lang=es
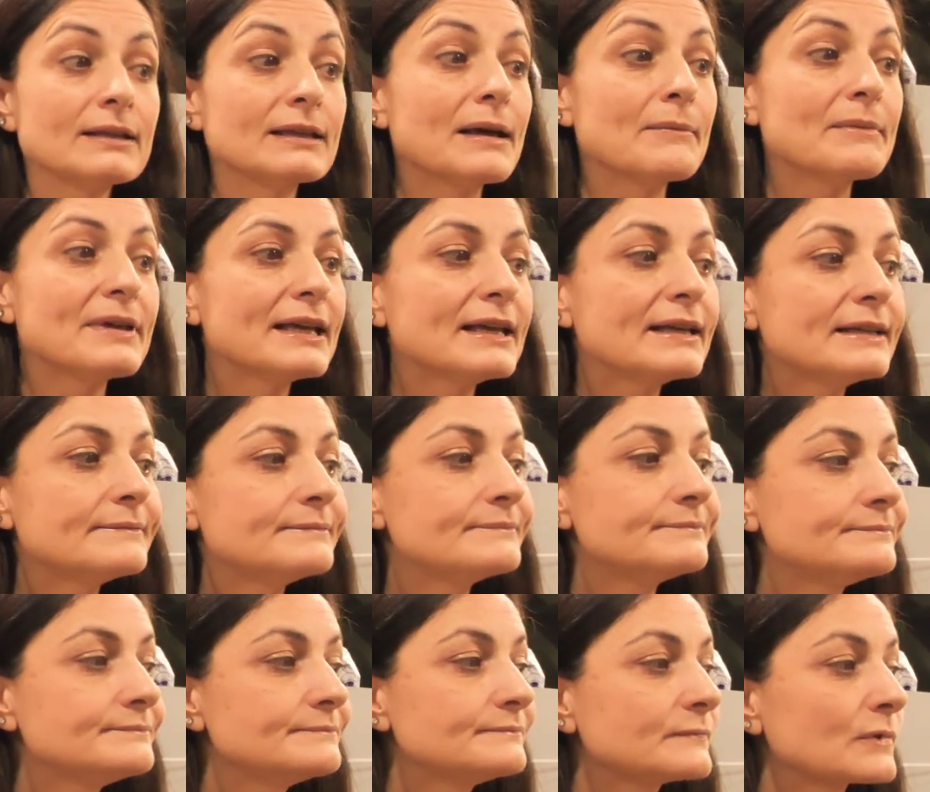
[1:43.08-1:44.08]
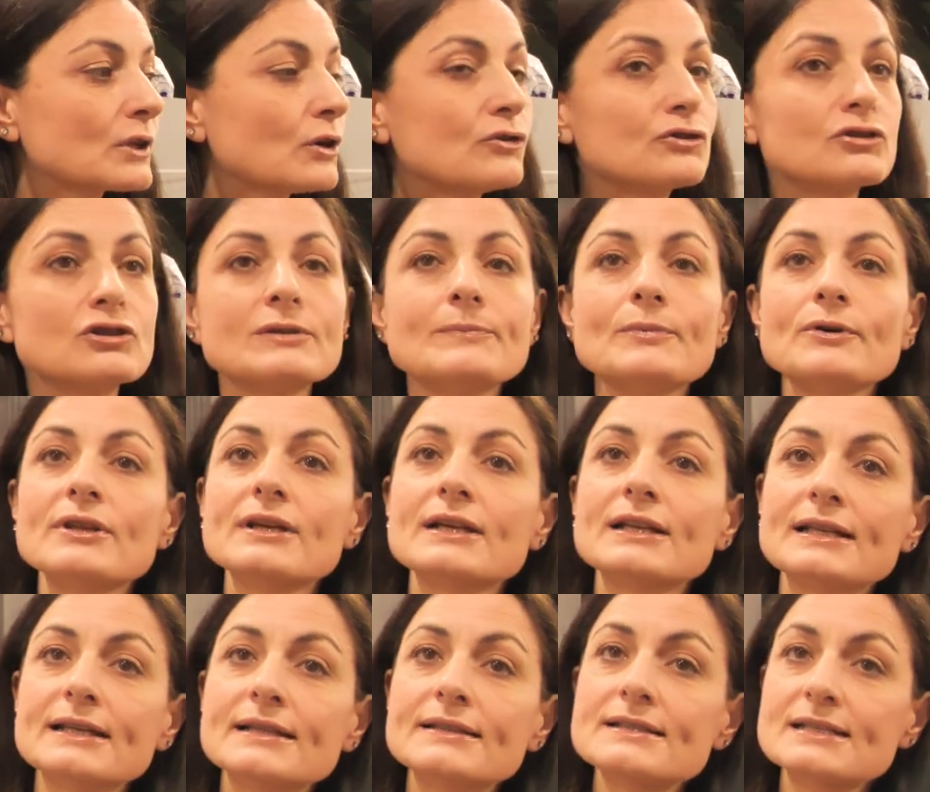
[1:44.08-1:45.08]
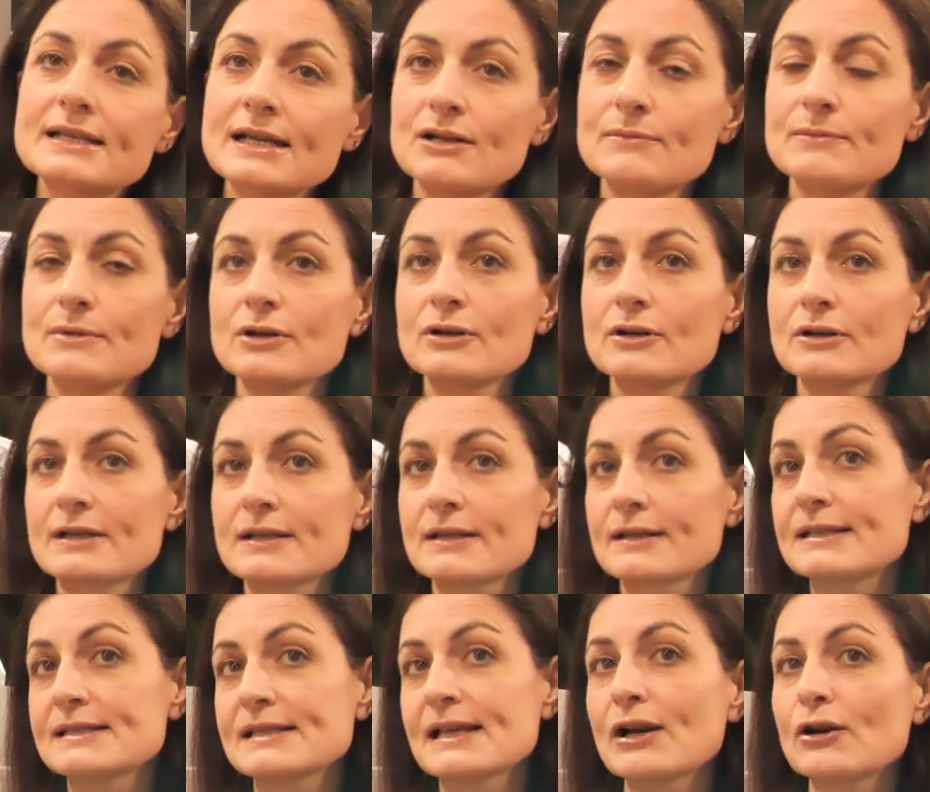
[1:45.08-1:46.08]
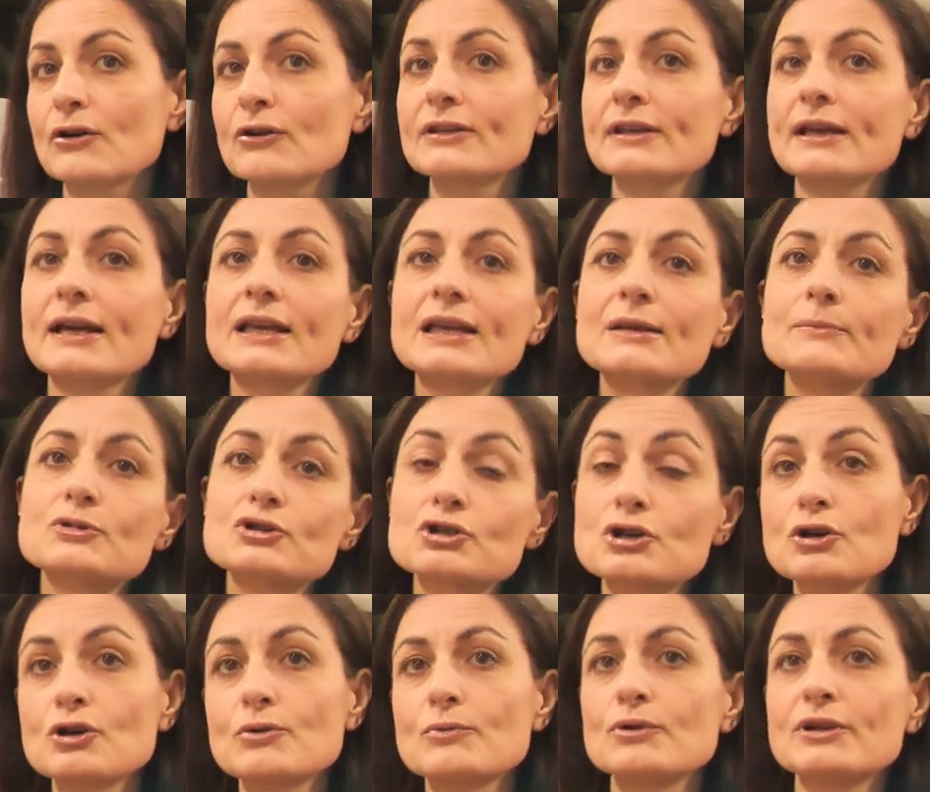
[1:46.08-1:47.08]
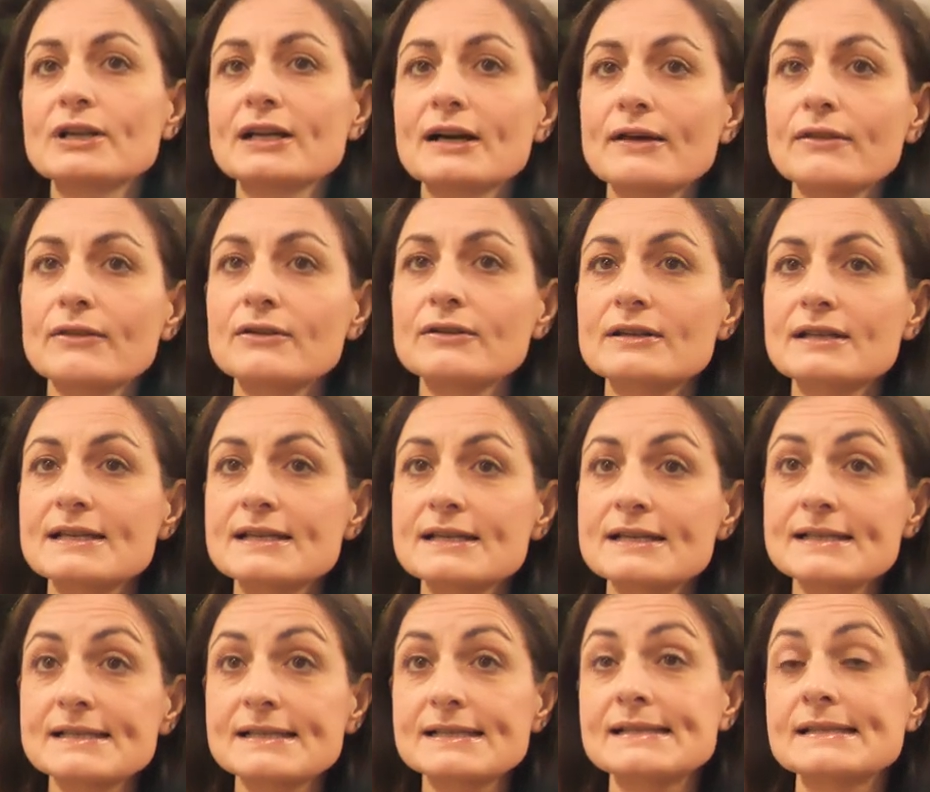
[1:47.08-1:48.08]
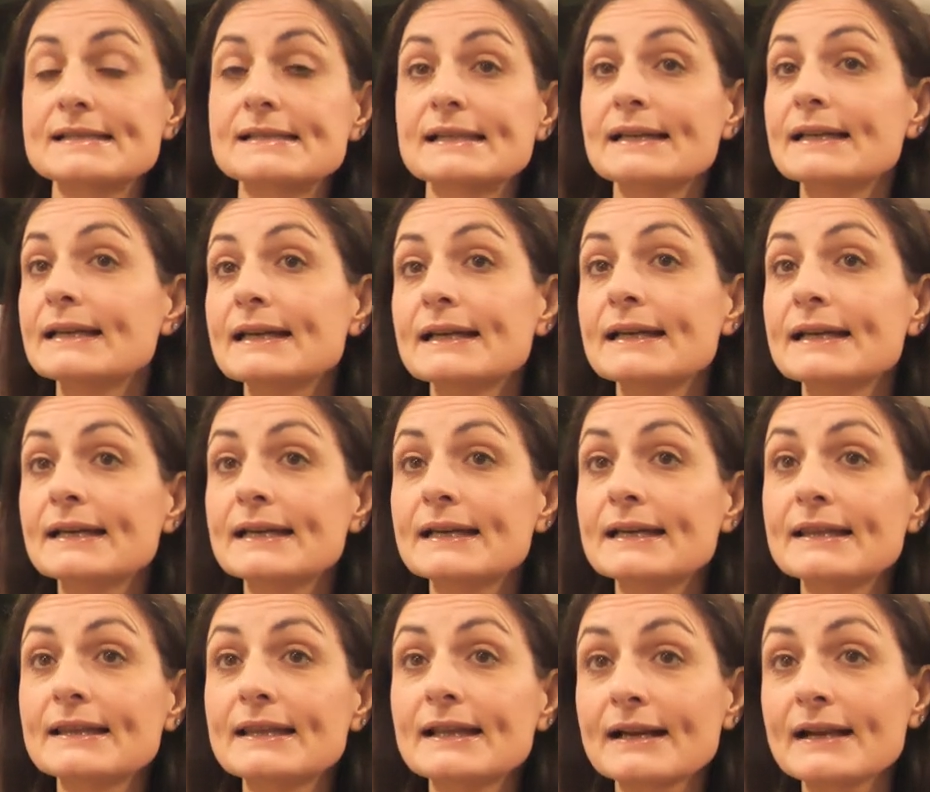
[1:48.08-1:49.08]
También otro tipo de clientes que a lo mejor desarrolla equipos con comunicaciones de,